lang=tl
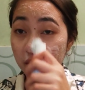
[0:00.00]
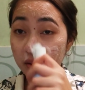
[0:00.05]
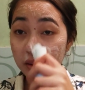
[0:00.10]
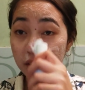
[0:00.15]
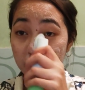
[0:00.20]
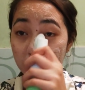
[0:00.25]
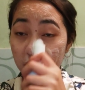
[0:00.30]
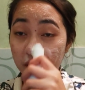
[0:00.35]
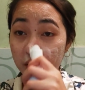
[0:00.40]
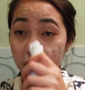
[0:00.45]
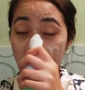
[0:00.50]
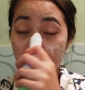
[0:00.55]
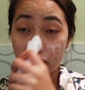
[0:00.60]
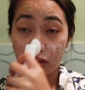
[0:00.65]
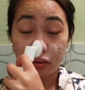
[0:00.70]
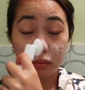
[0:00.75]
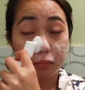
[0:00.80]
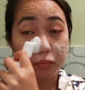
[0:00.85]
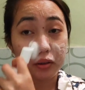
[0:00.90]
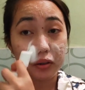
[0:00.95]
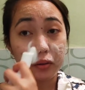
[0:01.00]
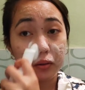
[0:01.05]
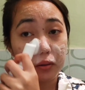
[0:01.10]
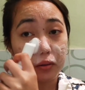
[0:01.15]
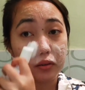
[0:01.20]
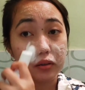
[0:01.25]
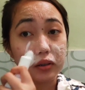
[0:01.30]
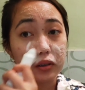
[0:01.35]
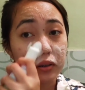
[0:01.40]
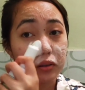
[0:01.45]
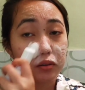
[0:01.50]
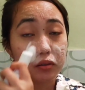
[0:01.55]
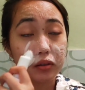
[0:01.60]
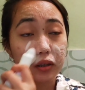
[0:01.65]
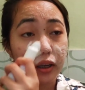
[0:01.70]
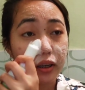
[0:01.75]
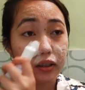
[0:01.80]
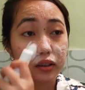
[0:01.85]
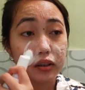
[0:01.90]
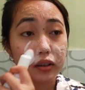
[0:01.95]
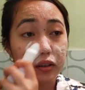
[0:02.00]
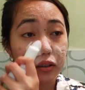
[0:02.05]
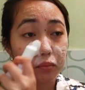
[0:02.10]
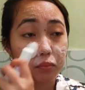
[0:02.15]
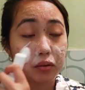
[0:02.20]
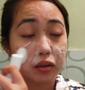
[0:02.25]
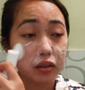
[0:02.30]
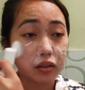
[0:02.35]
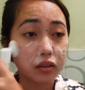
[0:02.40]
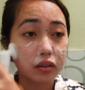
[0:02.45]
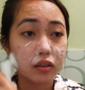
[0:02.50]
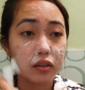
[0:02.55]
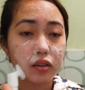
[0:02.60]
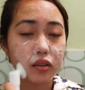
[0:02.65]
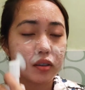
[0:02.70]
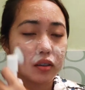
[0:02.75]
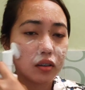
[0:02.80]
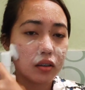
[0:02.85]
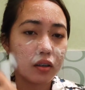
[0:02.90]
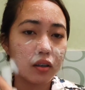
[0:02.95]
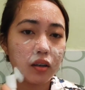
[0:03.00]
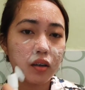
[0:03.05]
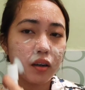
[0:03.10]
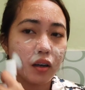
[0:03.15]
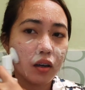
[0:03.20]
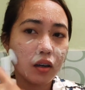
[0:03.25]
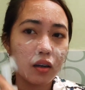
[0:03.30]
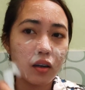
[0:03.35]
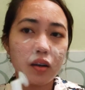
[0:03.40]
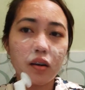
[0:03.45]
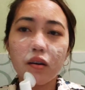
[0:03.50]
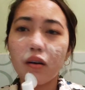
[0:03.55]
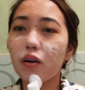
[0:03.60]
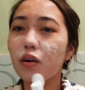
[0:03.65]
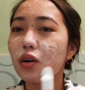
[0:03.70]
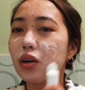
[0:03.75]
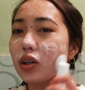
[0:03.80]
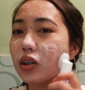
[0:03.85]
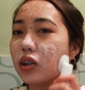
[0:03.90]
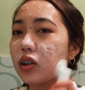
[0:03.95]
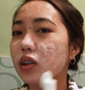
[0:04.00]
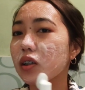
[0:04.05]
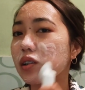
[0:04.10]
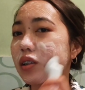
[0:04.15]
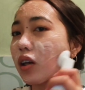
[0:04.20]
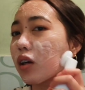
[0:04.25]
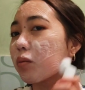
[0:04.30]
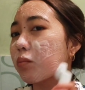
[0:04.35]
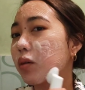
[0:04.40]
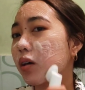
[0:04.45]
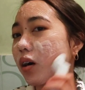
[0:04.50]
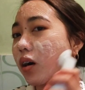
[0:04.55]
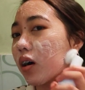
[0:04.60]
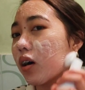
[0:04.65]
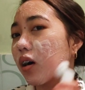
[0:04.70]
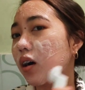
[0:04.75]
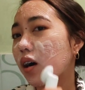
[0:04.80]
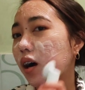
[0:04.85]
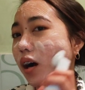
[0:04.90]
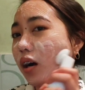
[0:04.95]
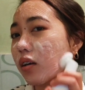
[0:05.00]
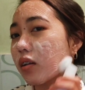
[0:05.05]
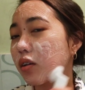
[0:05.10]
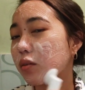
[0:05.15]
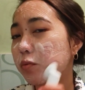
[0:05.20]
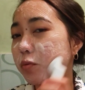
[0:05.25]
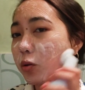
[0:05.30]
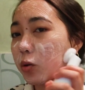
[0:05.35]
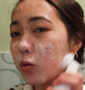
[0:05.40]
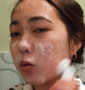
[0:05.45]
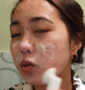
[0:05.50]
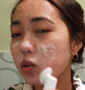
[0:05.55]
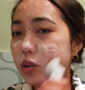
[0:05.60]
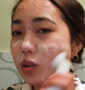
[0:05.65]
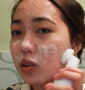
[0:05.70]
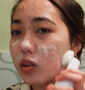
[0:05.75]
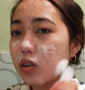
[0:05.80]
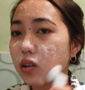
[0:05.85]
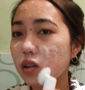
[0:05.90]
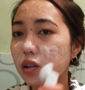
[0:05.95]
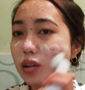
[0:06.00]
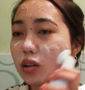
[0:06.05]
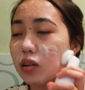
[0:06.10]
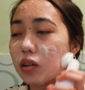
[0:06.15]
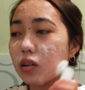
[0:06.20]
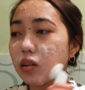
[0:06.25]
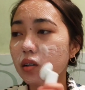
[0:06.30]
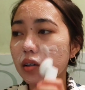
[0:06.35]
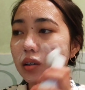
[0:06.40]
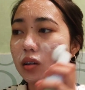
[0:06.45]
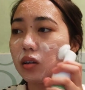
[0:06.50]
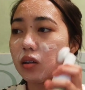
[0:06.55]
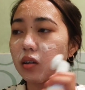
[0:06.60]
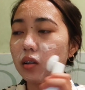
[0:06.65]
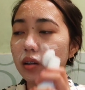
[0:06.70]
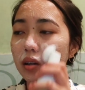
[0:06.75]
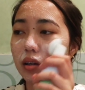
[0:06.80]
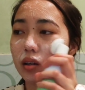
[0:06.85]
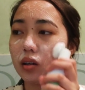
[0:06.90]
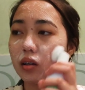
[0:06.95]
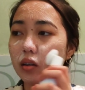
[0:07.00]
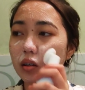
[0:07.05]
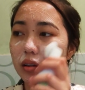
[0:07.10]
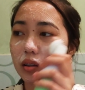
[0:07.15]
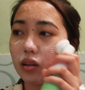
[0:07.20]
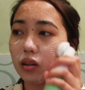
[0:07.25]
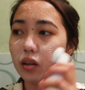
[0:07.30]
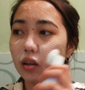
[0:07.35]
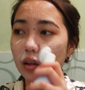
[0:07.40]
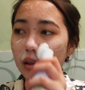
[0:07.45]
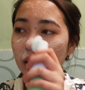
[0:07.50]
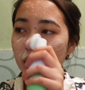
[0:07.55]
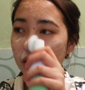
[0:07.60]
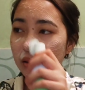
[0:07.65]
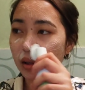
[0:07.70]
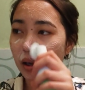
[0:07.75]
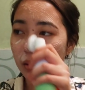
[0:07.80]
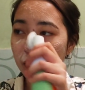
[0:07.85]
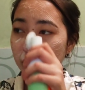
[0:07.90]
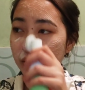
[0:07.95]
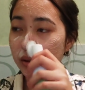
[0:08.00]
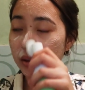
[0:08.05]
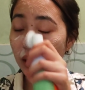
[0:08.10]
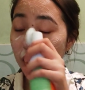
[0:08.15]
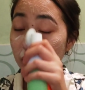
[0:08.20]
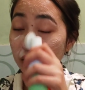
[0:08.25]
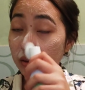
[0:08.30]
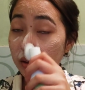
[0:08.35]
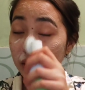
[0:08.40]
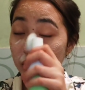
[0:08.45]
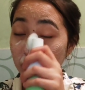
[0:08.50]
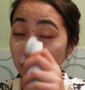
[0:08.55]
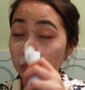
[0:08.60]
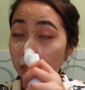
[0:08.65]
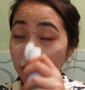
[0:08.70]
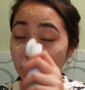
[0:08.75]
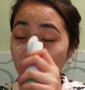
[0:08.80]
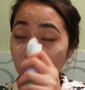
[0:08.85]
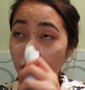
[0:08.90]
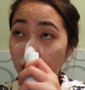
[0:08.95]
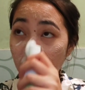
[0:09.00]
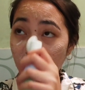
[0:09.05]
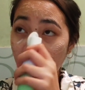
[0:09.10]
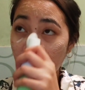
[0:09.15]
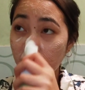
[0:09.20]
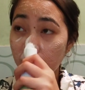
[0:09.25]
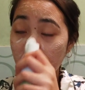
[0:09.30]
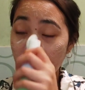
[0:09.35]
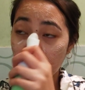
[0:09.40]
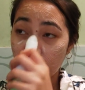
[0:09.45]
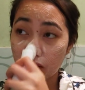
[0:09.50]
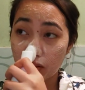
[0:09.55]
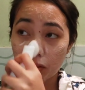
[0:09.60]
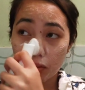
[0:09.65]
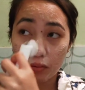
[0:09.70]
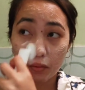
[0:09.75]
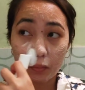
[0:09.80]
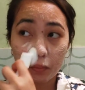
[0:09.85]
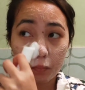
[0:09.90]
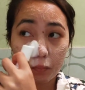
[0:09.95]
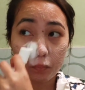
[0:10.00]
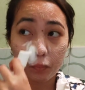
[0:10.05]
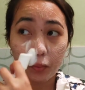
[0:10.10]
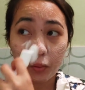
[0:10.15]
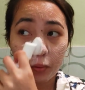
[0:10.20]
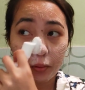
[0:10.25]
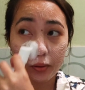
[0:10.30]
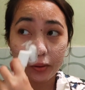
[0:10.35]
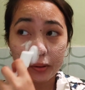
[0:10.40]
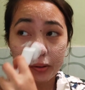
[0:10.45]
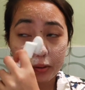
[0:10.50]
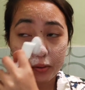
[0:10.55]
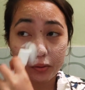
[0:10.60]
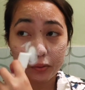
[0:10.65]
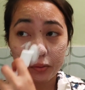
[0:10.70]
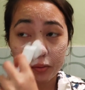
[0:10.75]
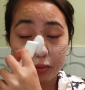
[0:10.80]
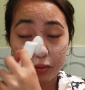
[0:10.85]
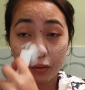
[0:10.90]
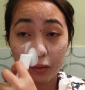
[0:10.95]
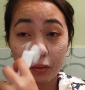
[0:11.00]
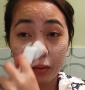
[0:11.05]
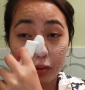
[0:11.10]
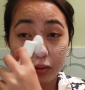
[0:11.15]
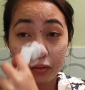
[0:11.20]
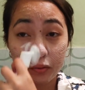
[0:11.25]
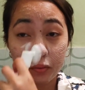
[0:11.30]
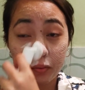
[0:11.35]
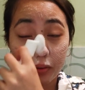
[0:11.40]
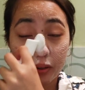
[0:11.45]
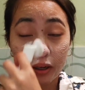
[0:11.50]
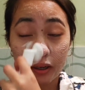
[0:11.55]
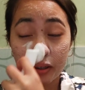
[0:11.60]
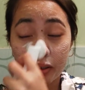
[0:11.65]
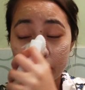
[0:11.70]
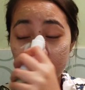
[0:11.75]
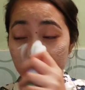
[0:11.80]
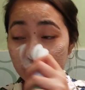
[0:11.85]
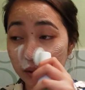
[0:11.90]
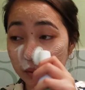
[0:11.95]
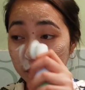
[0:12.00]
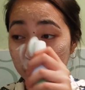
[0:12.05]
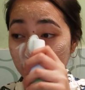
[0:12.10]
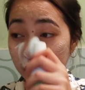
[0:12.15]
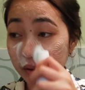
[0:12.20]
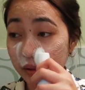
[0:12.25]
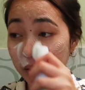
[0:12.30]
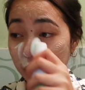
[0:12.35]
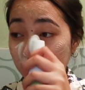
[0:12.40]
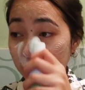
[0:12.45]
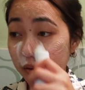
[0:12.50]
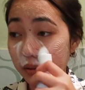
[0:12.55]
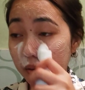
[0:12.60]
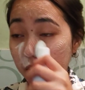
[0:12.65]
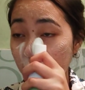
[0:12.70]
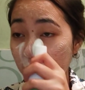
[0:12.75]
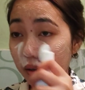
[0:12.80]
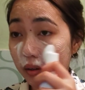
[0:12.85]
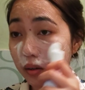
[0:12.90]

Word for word: ng skincare because yung niacinamide is okay siya sa mga acne prone skin, ganyan. Tapos, lalo na sa mga pores yun, okay yung niacinamide na yun.